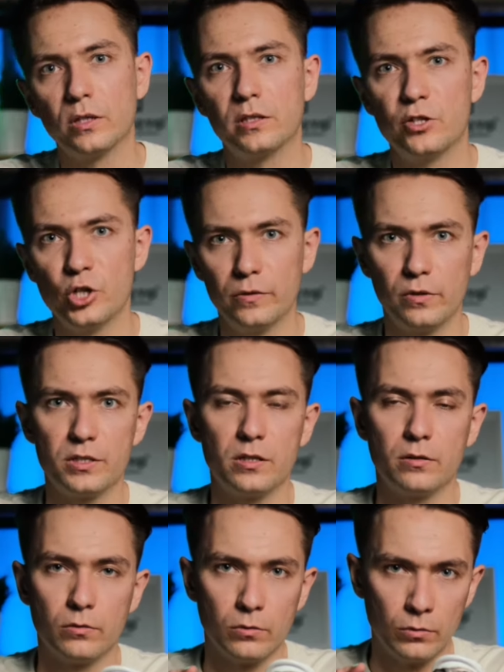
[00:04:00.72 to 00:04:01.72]
на три
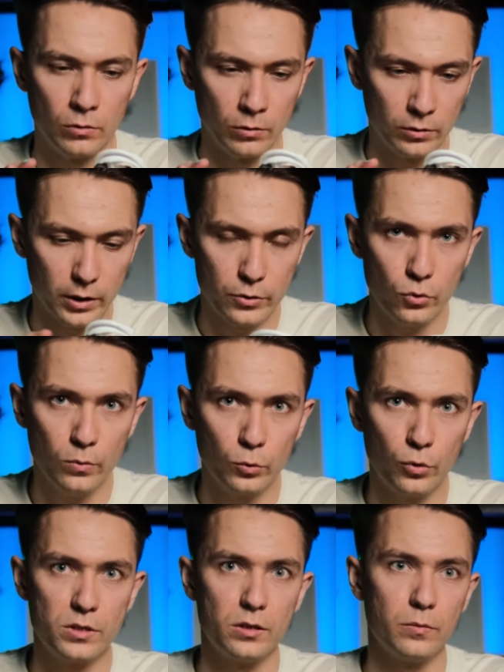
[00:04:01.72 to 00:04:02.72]
четверти, на дюйм,
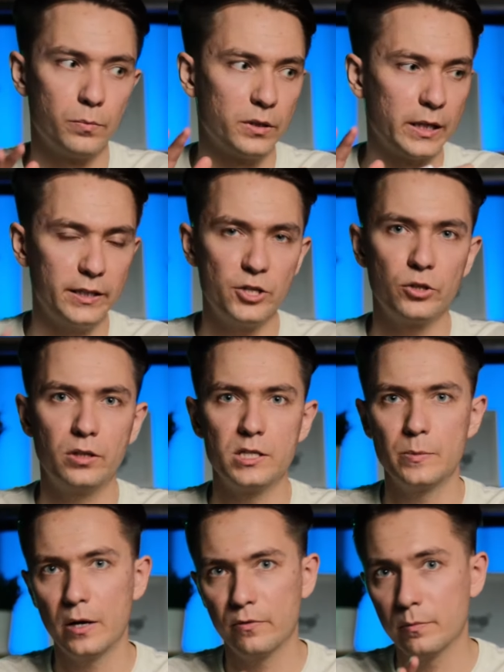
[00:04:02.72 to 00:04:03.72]
то есть подходящий для
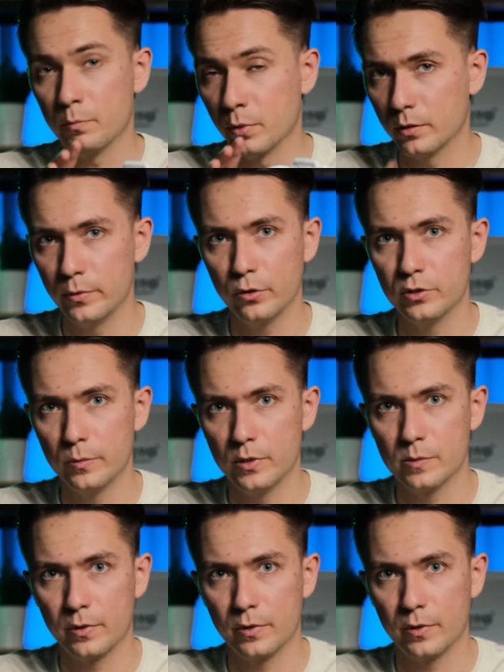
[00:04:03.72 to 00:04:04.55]
себя вы подберете без